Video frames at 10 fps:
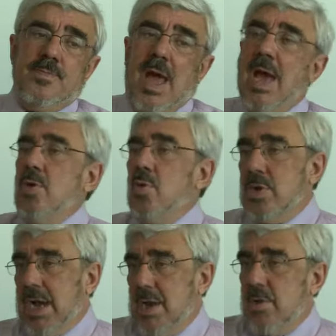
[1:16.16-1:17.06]
hay un
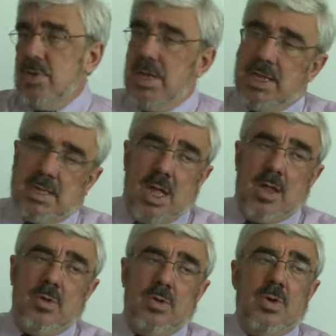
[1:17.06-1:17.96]
canon del
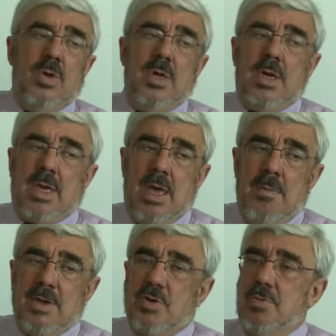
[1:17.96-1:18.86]
Estado que es
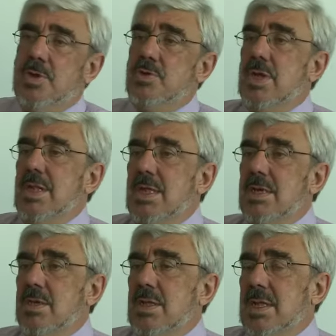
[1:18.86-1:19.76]
más o menos el
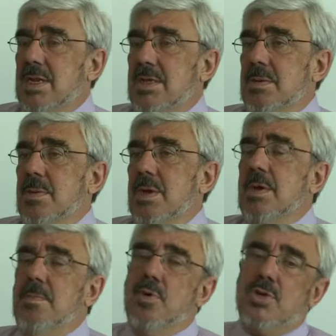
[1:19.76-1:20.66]
10, el
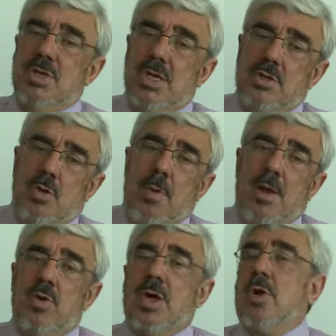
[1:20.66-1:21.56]
13% más
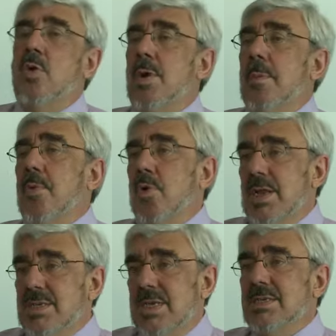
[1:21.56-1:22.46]
lo que cobra por
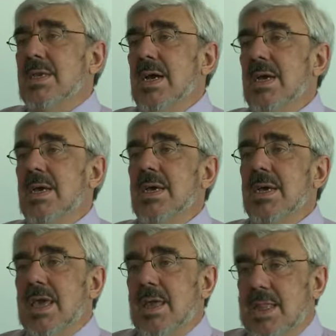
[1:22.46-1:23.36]
licencia
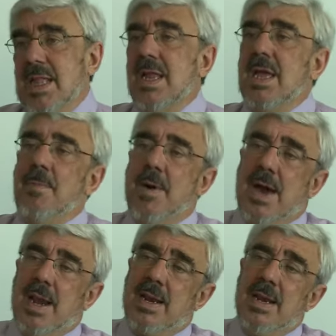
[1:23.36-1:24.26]
que tienen que
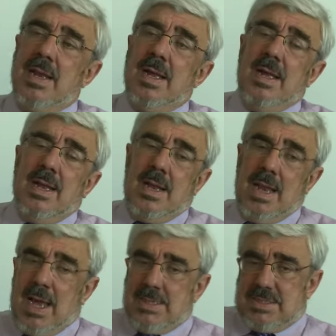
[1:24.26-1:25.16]
pagar
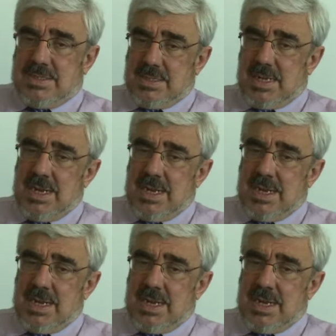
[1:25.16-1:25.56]
las,